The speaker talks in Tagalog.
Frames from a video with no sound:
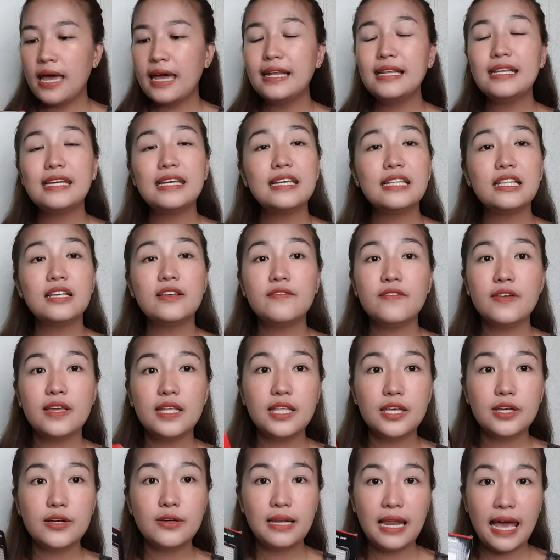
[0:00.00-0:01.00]
LED
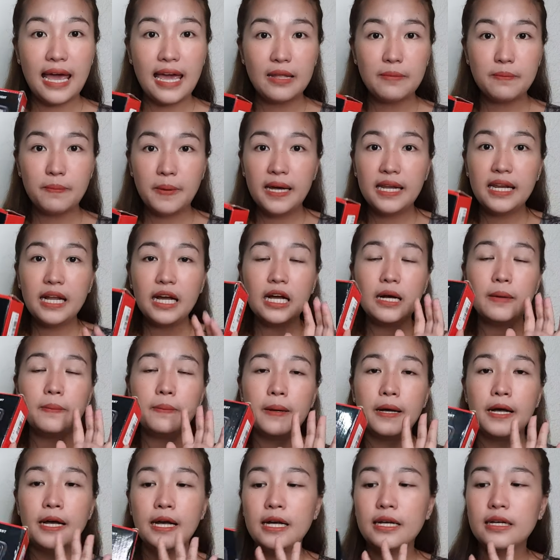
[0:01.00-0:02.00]
video light para
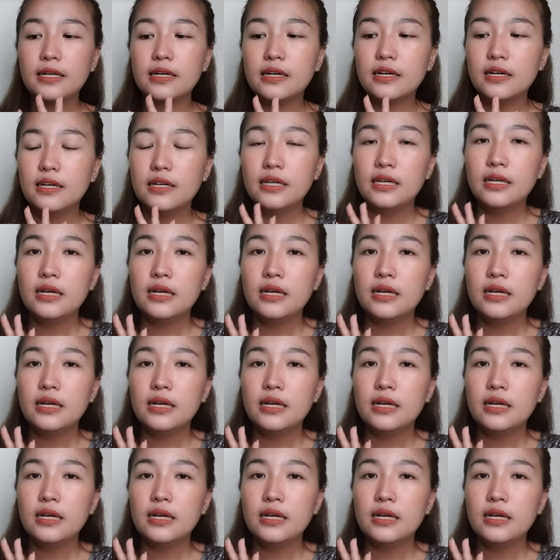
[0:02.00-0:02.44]
kapag